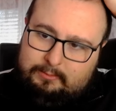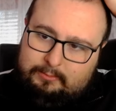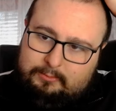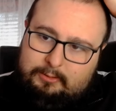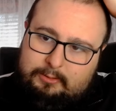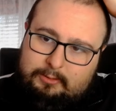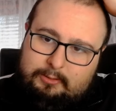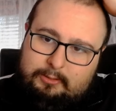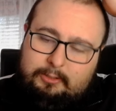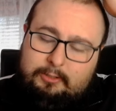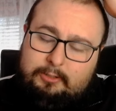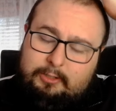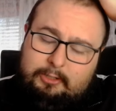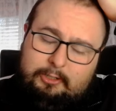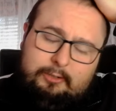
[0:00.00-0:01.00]
noi
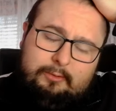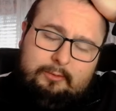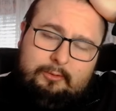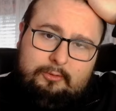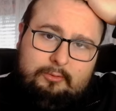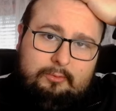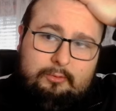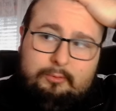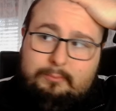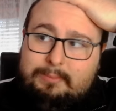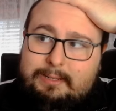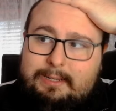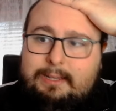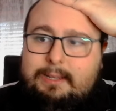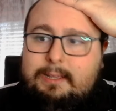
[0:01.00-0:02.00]
io, io sono di un
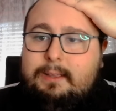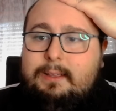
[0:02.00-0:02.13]
parere